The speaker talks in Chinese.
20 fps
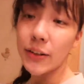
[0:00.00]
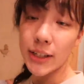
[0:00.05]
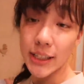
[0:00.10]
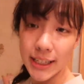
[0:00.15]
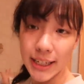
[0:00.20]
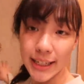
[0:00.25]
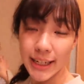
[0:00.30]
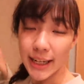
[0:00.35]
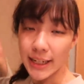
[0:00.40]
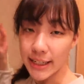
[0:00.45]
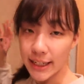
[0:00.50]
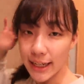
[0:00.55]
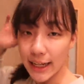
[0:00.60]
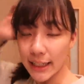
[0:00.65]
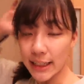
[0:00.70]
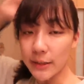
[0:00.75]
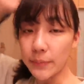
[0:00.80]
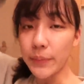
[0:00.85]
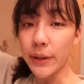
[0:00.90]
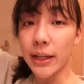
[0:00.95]
因为今天天气开
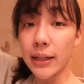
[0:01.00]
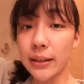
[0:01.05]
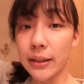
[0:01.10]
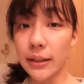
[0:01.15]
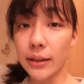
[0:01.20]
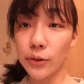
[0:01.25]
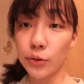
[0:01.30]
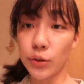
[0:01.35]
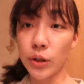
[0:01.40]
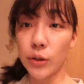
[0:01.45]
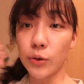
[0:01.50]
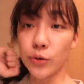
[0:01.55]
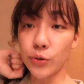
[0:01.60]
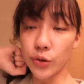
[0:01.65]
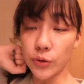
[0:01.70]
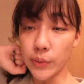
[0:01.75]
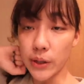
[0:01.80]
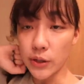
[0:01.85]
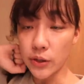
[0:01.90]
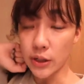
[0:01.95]
始变冷了，所以我
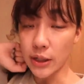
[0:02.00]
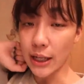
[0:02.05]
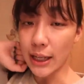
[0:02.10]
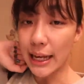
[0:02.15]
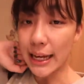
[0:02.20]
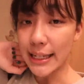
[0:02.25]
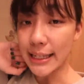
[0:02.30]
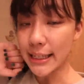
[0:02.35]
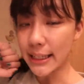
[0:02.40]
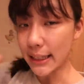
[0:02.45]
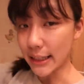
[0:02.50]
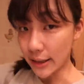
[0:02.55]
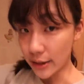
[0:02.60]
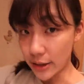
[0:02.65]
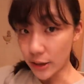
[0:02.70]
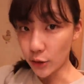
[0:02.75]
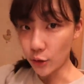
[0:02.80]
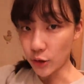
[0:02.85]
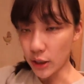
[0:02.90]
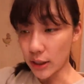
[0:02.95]
准备就是要来洗个
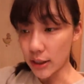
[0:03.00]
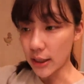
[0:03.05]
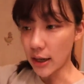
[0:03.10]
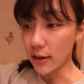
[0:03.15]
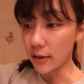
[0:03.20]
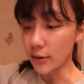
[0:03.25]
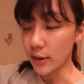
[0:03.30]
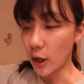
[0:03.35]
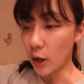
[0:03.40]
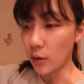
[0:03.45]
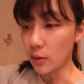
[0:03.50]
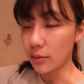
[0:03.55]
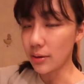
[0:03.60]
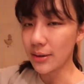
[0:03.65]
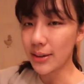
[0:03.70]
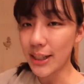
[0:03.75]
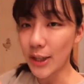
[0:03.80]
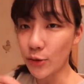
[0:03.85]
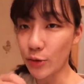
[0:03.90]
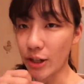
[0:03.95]
热水澡，然后
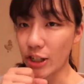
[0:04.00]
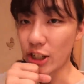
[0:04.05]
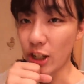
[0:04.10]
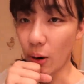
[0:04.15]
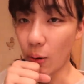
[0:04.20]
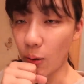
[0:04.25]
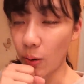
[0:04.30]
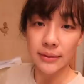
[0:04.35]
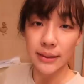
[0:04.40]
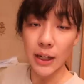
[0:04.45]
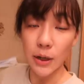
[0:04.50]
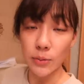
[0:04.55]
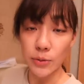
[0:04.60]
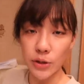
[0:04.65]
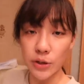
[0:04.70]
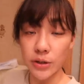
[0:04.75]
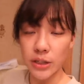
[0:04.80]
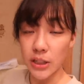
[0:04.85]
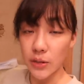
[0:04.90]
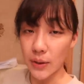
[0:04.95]
热水澡。那我们
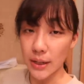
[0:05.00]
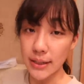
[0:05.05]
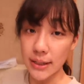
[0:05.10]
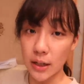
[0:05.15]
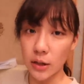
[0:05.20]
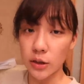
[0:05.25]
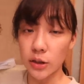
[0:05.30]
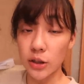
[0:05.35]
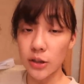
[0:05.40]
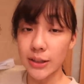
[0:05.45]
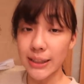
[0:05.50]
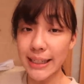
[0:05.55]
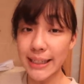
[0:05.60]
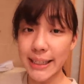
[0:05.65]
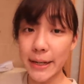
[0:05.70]
就洗完澡之后再